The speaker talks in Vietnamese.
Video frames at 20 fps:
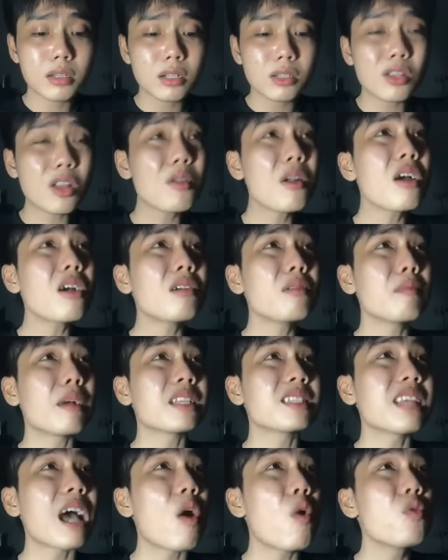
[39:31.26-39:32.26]
nó đứt mà
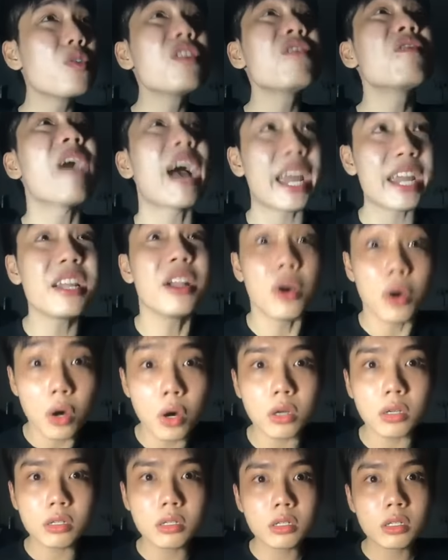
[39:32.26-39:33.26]
sâu như vậy được
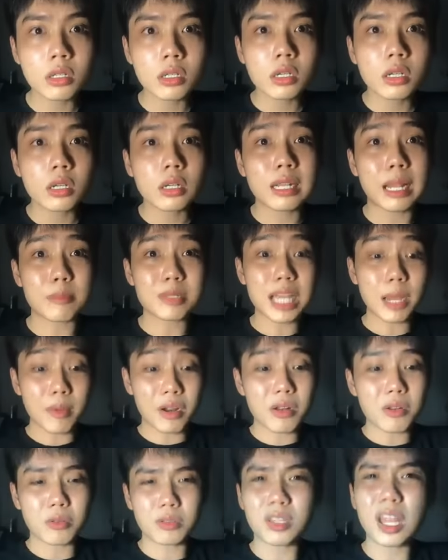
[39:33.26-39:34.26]
làm sao mà
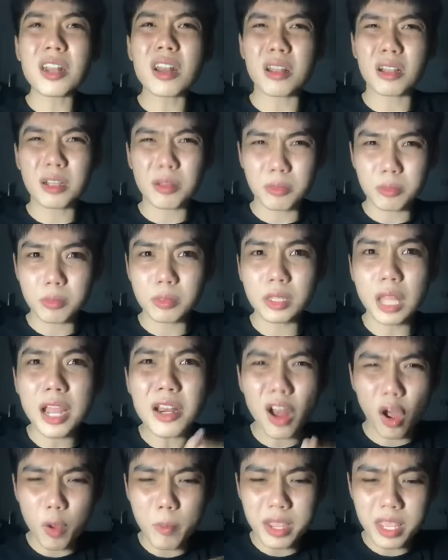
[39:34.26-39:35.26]
tới tới
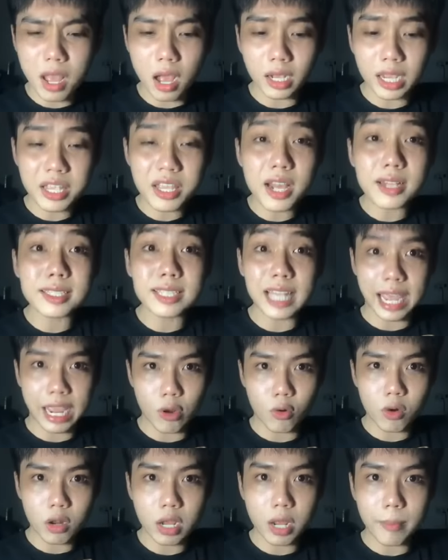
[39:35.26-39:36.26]
nỗi bây giờ cái vết
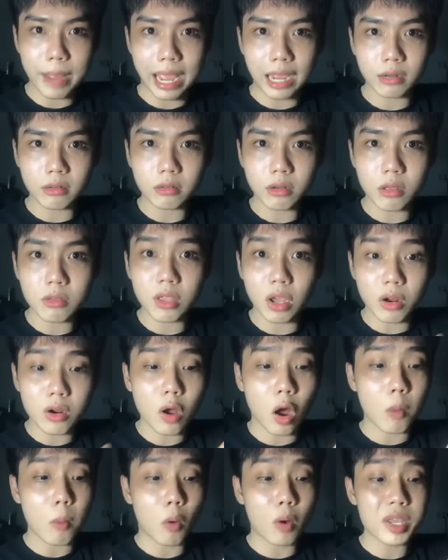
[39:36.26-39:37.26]
sẹo đó các bạn nó vẫn
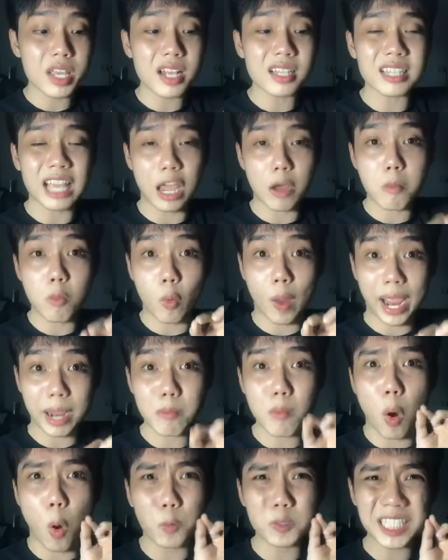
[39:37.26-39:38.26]
còn một cái vết sẹo
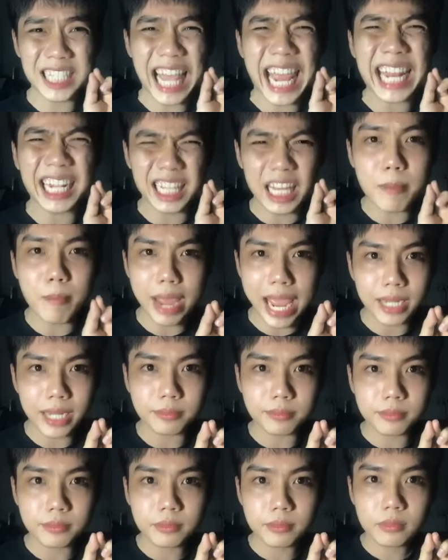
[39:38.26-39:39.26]
khoảng 1 cm
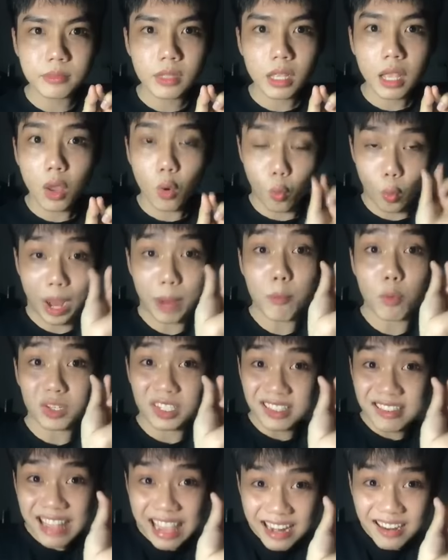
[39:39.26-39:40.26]
khoảng 1
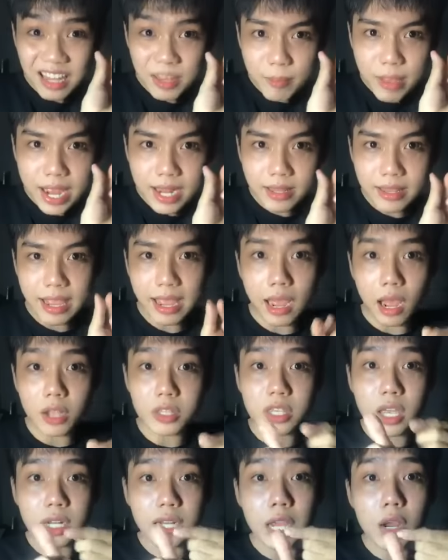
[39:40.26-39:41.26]
cm nha ở
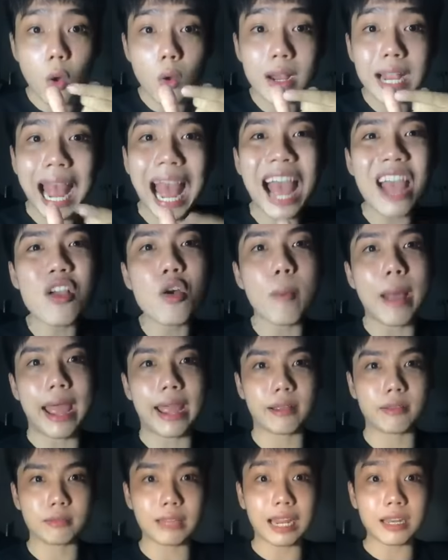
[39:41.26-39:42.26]
trên cái ngón cái của
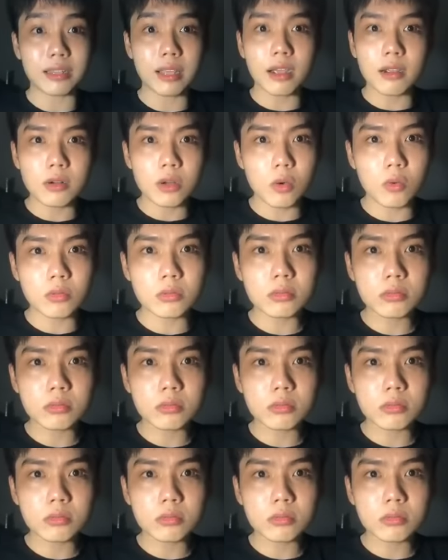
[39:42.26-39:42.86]
bạn thanh như luôn